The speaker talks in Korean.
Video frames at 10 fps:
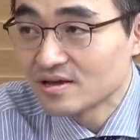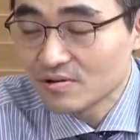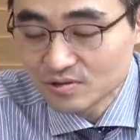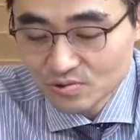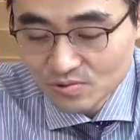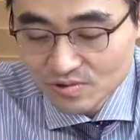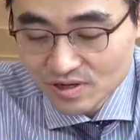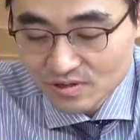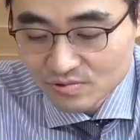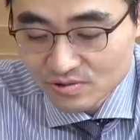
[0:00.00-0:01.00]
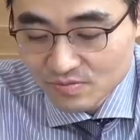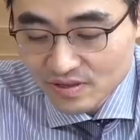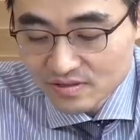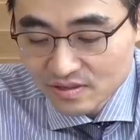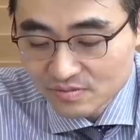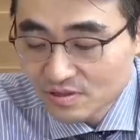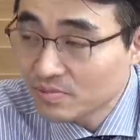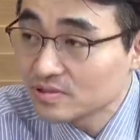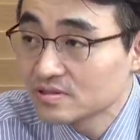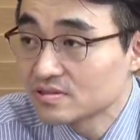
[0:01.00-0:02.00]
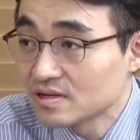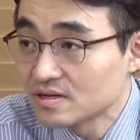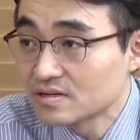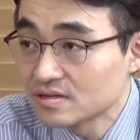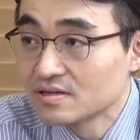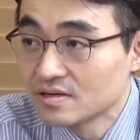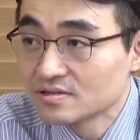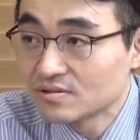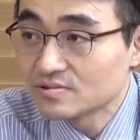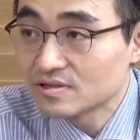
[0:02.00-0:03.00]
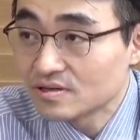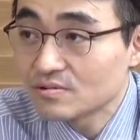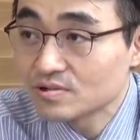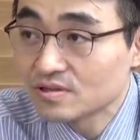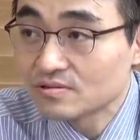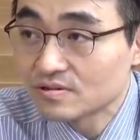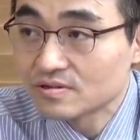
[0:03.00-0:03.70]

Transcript: 해외 쪽 온라인도 지금 141%나 성장을 하고 있다고 그래요.